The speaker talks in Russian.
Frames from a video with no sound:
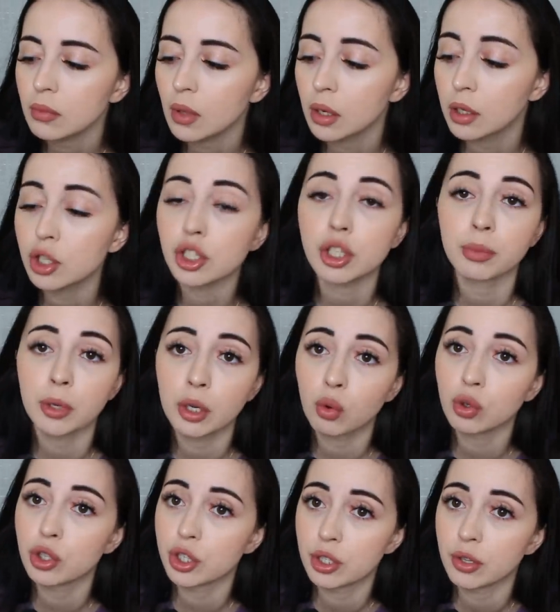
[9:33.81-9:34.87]
Конечно, мне
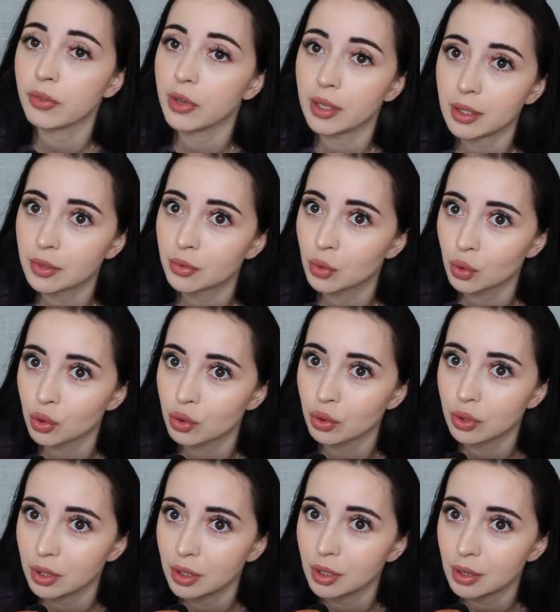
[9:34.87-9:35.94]
хочется верить в то, что
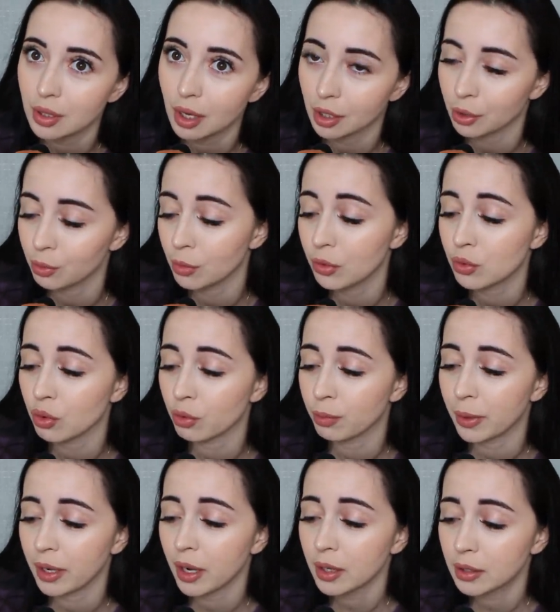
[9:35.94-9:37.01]
это не так, и у меня все в
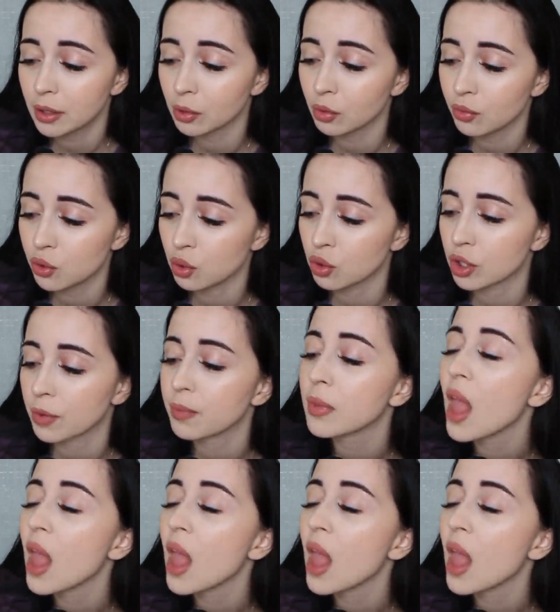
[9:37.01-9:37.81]
порядке, но все же.